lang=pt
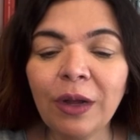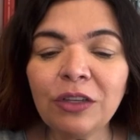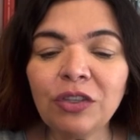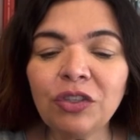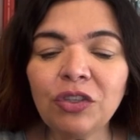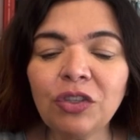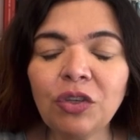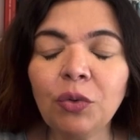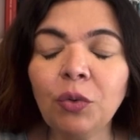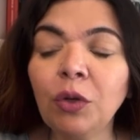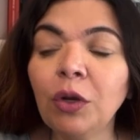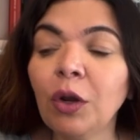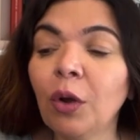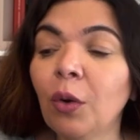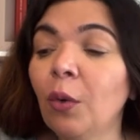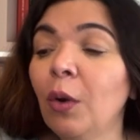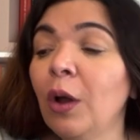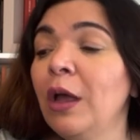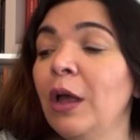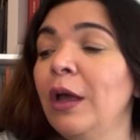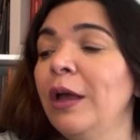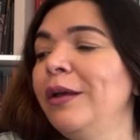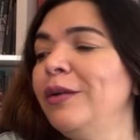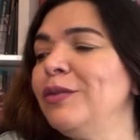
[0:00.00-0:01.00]
é castigo, não.
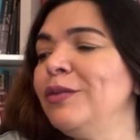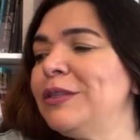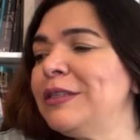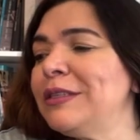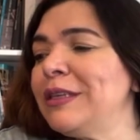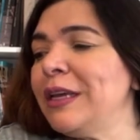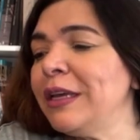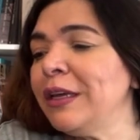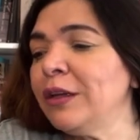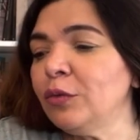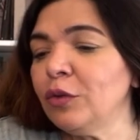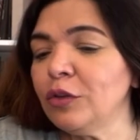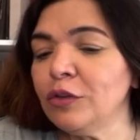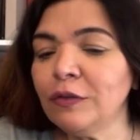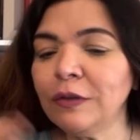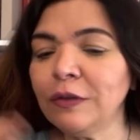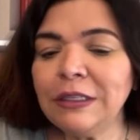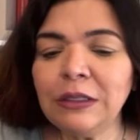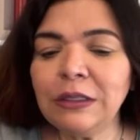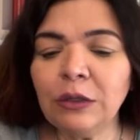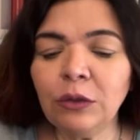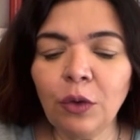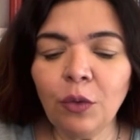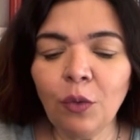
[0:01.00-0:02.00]
Eu sento, às
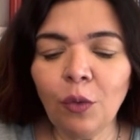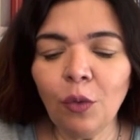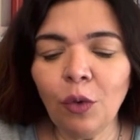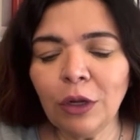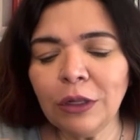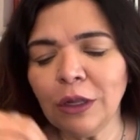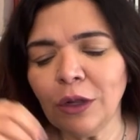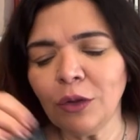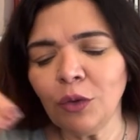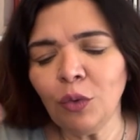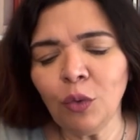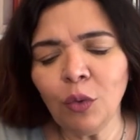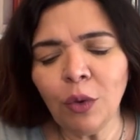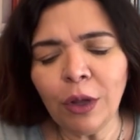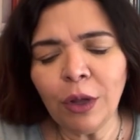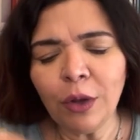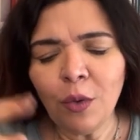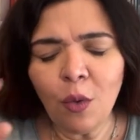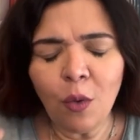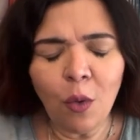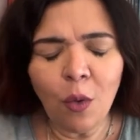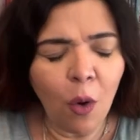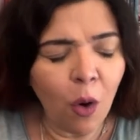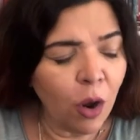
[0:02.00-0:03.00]
vezes eu tenho um cortador,
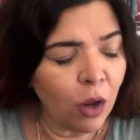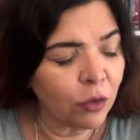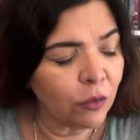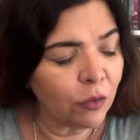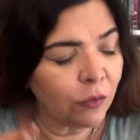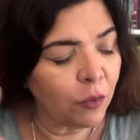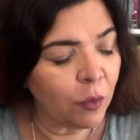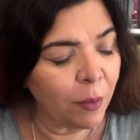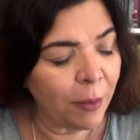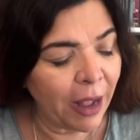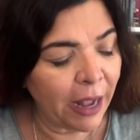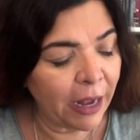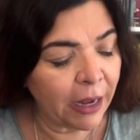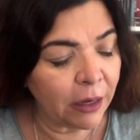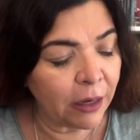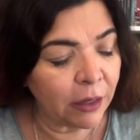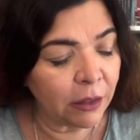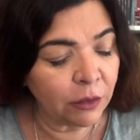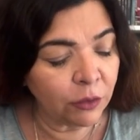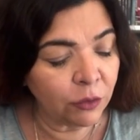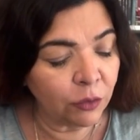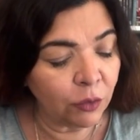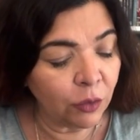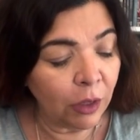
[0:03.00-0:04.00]
eu corto, vou
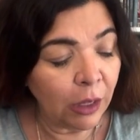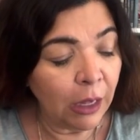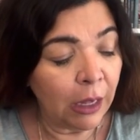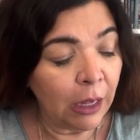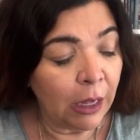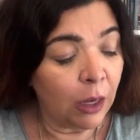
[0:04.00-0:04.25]
marcando.